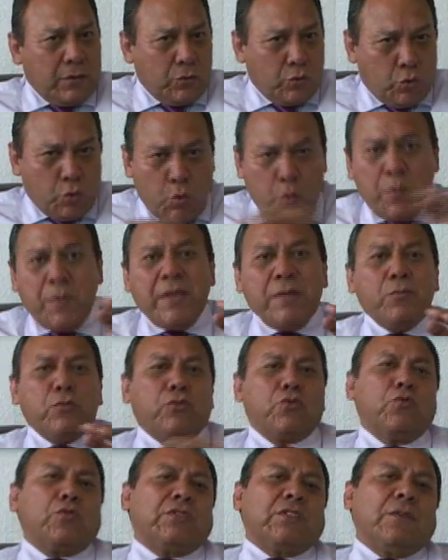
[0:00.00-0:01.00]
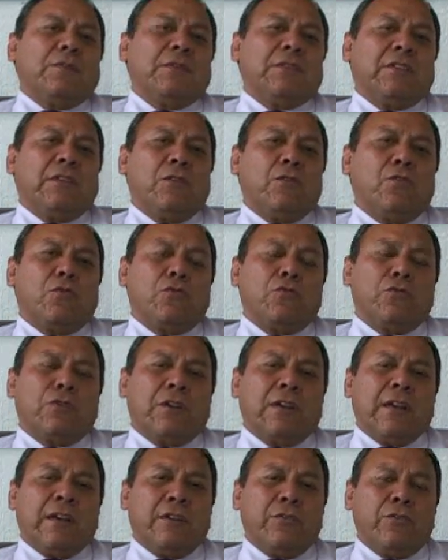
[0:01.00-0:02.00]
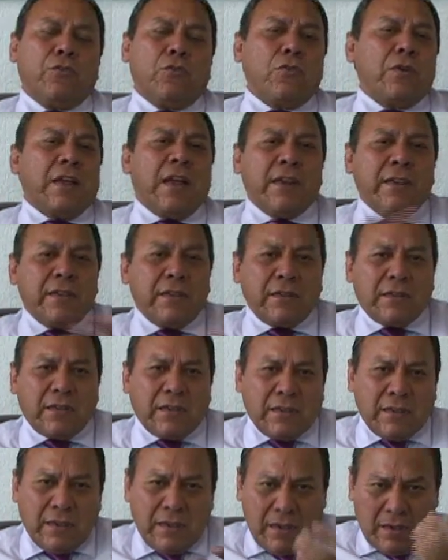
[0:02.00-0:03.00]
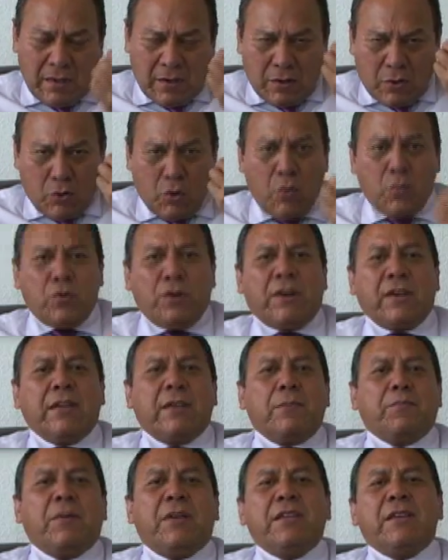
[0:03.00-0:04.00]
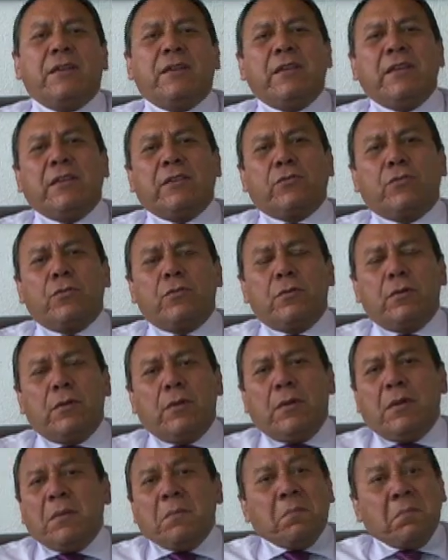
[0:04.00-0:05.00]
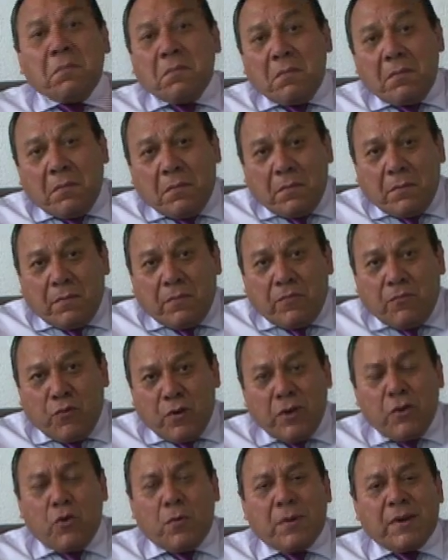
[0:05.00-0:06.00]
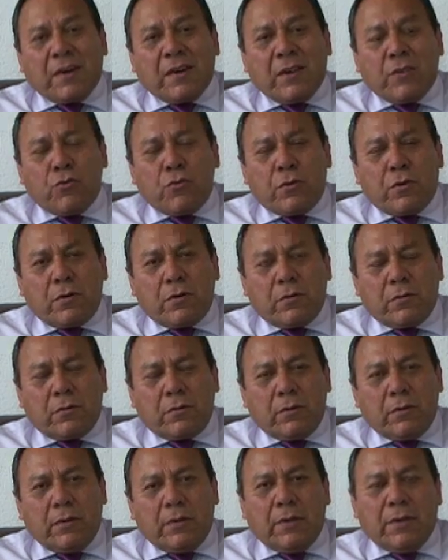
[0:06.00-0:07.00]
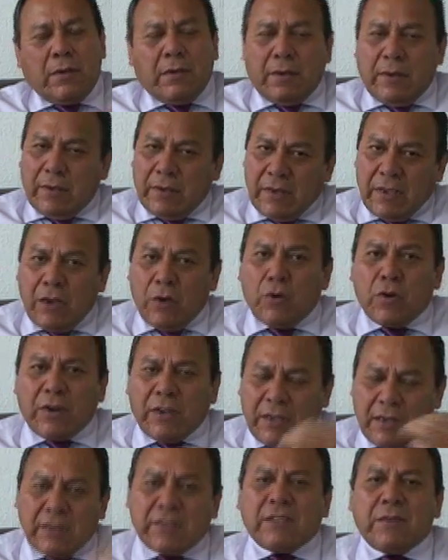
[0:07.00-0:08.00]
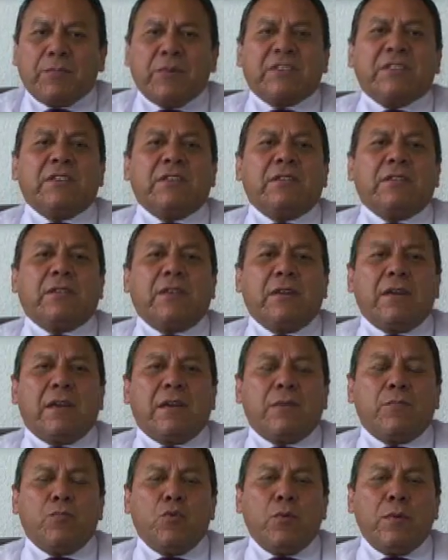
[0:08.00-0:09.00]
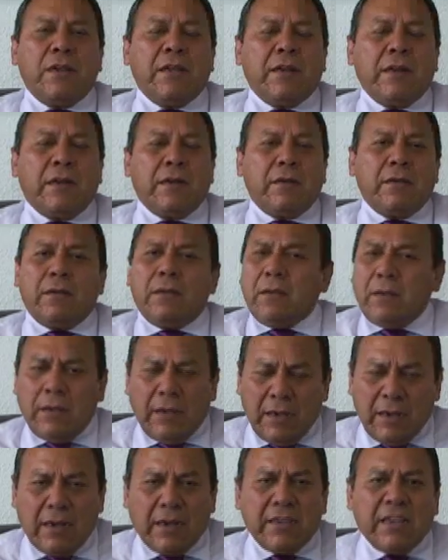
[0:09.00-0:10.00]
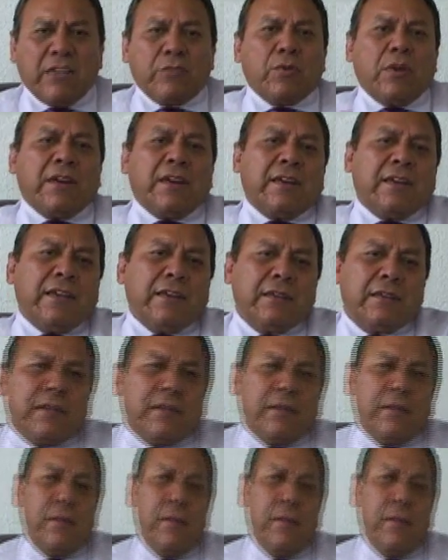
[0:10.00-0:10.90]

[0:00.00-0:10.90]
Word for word: tuvimos justamente lo contrario con alguien que, como Enrique Peña Nieto, fue gobernador, y ahora quiere ser presidente de la República engañando a la gente.